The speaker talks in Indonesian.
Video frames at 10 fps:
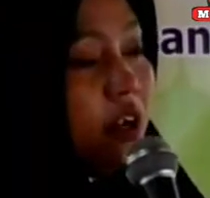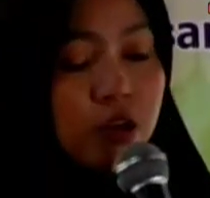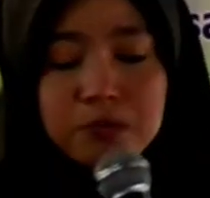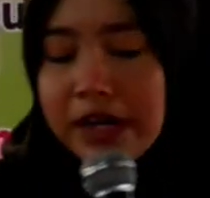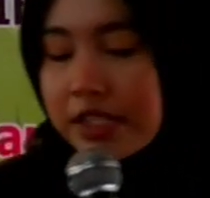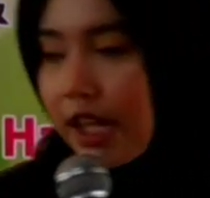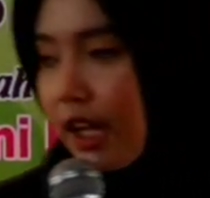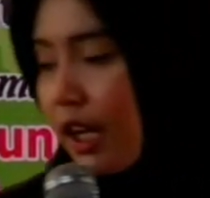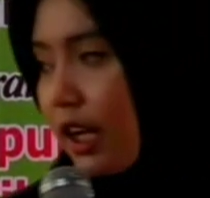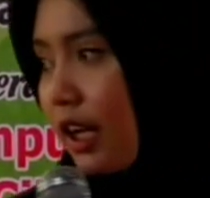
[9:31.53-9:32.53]
anu
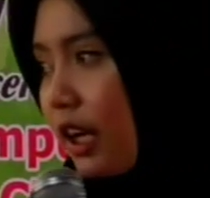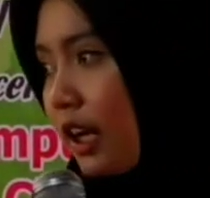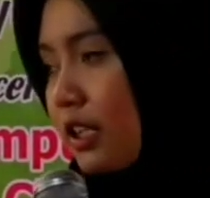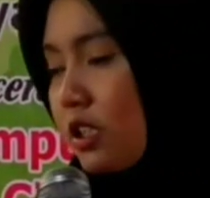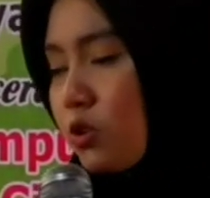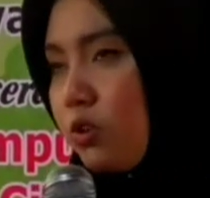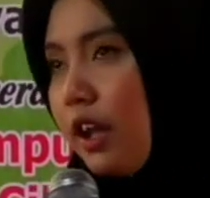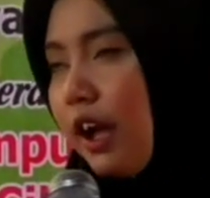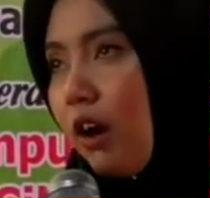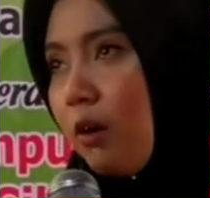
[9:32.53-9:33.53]
bahasa
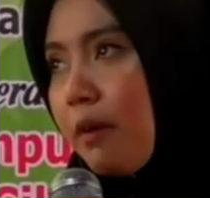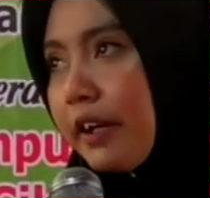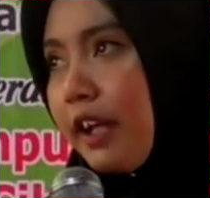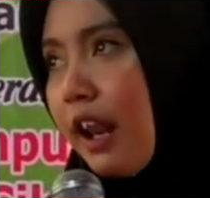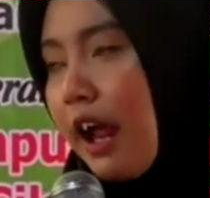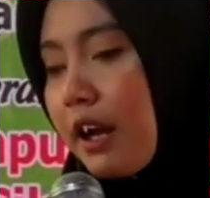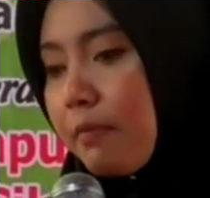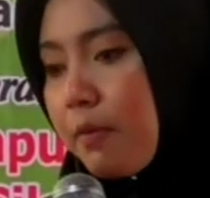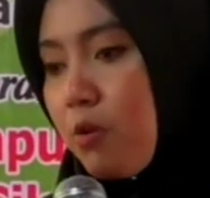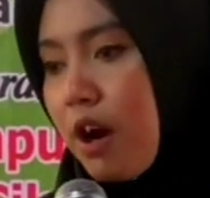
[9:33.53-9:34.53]
Sunda kalau manggil anak
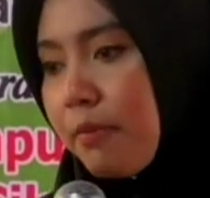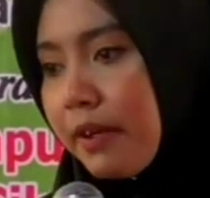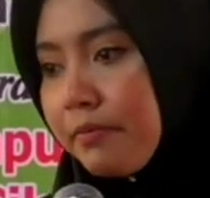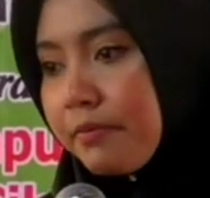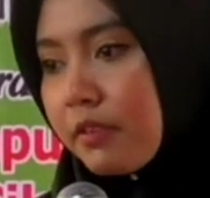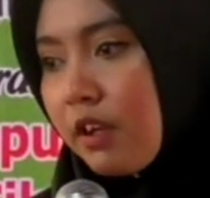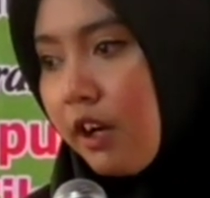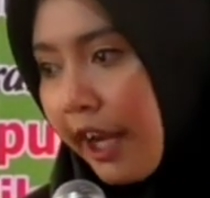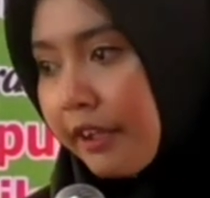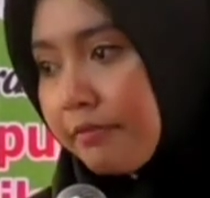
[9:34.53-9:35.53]
perempuan apa?
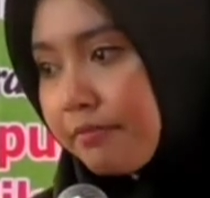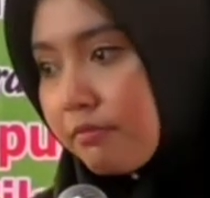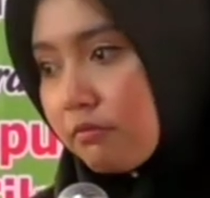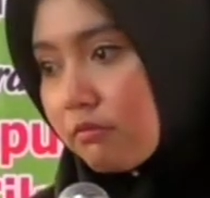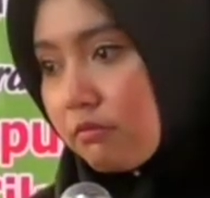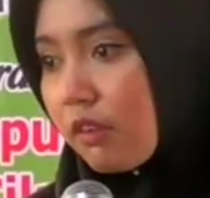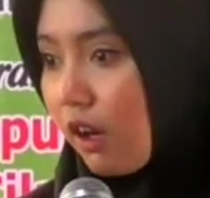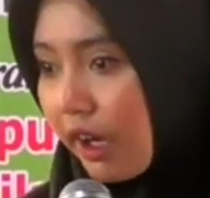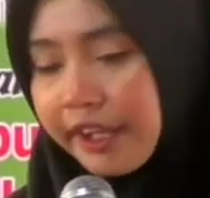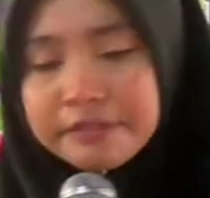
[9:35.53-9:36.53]
Neng.
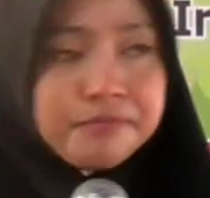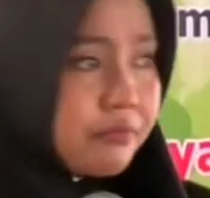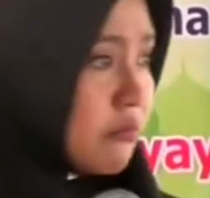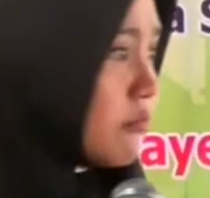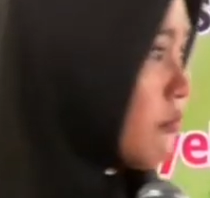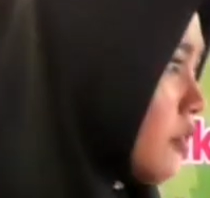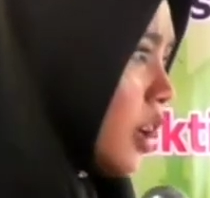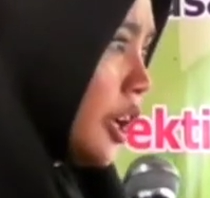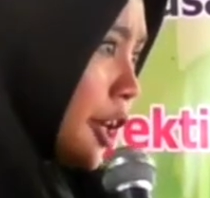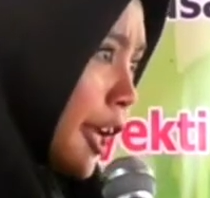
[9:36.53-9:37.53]
Neng.
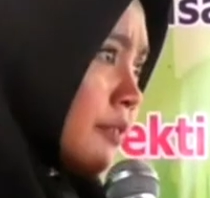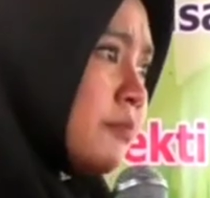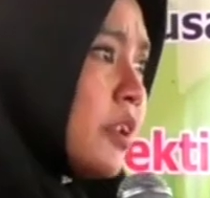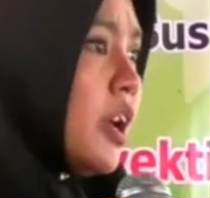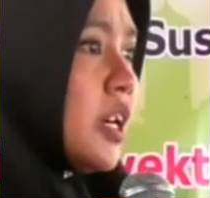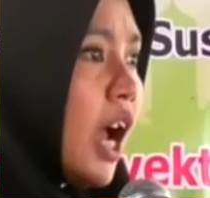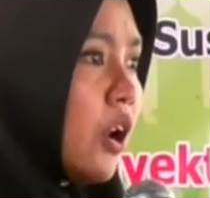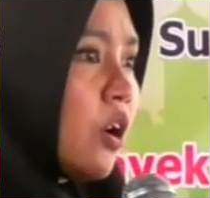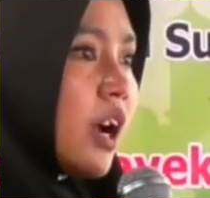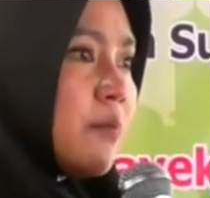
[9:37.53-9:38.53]
Neng,
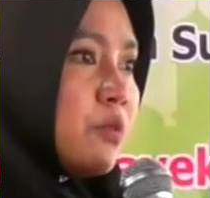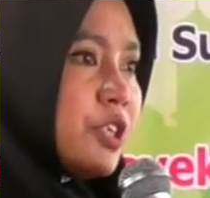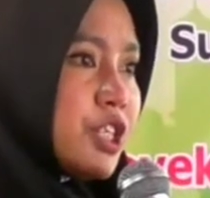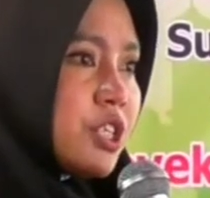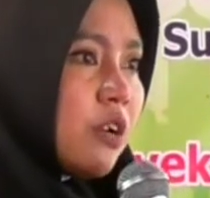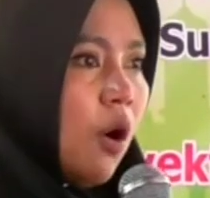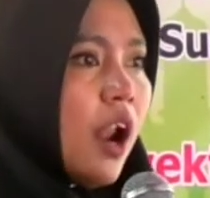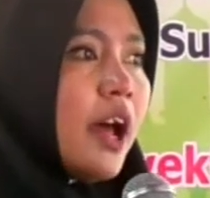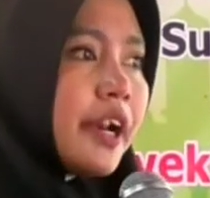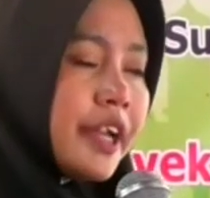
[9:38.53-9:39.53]
kalau kamu di
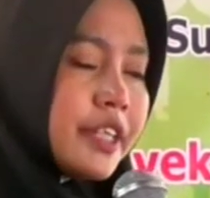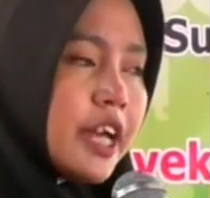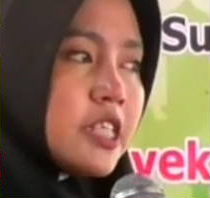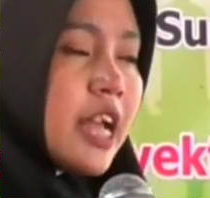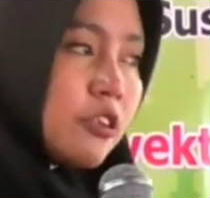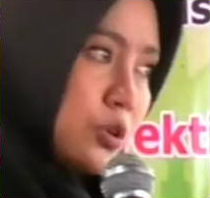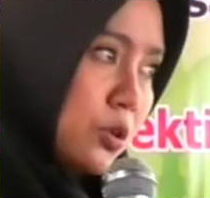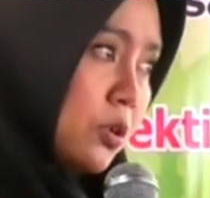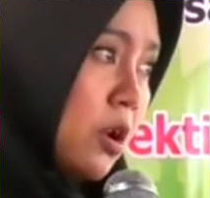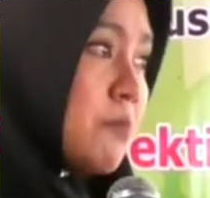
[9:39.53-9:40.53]
sekolah ranking satu,
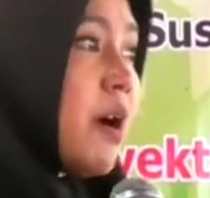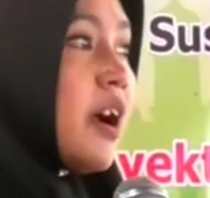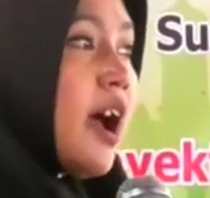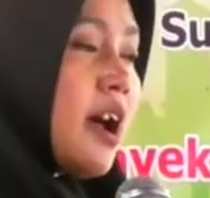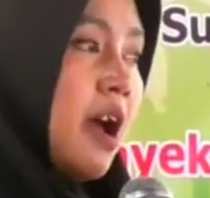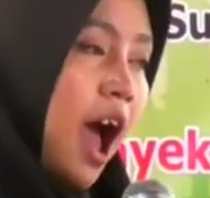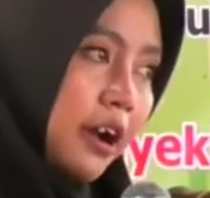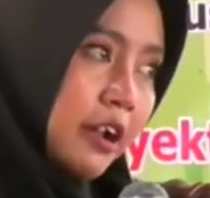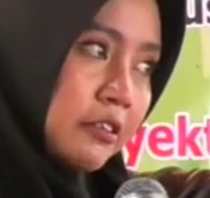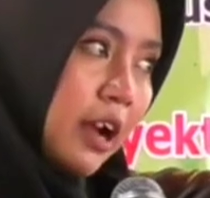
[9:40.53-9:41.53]
maka
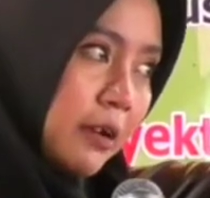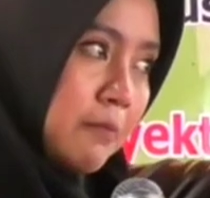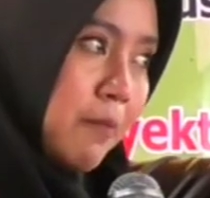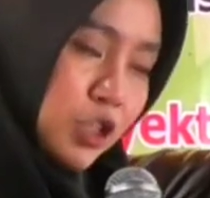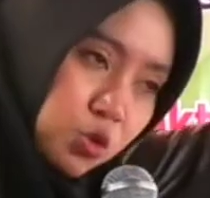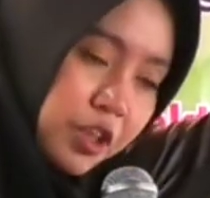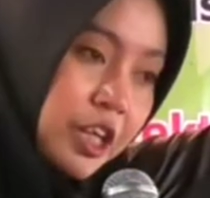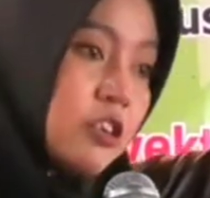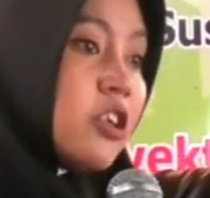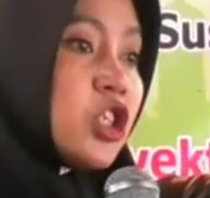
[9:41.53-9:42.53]
akan tak
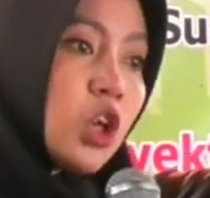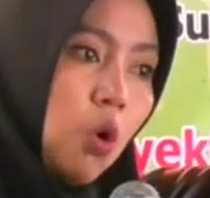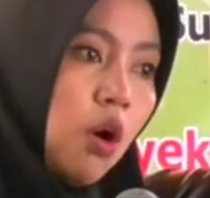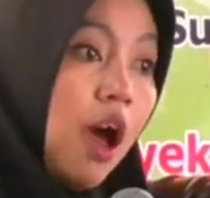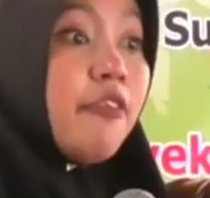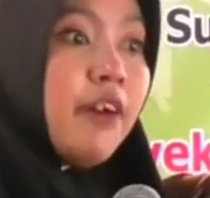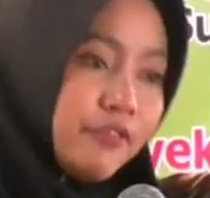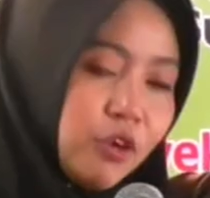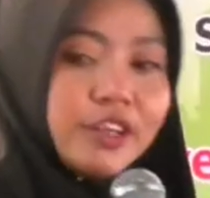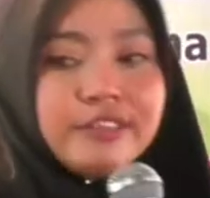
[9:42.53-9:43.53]
masukin ke sekolah
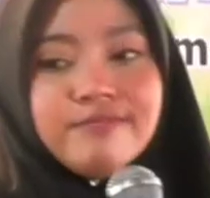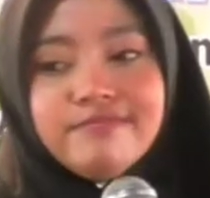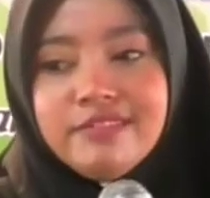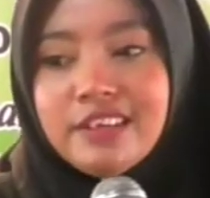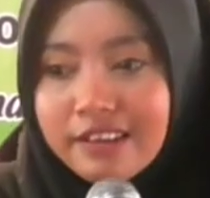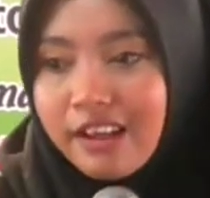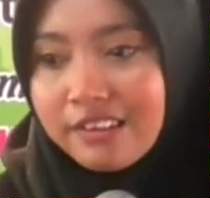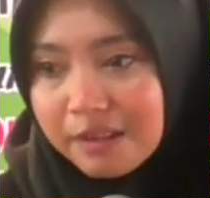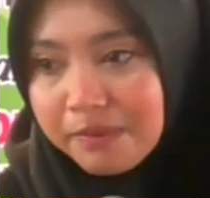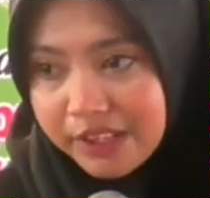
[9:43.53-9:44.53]
favorit
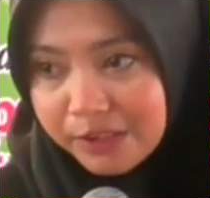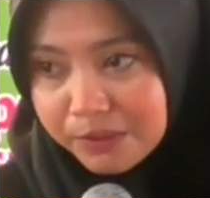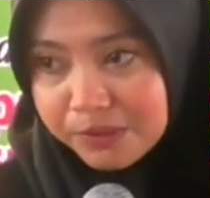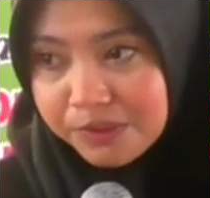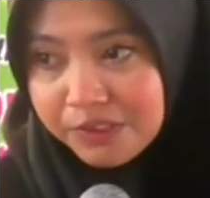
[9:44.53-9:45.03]
rata-rata begitu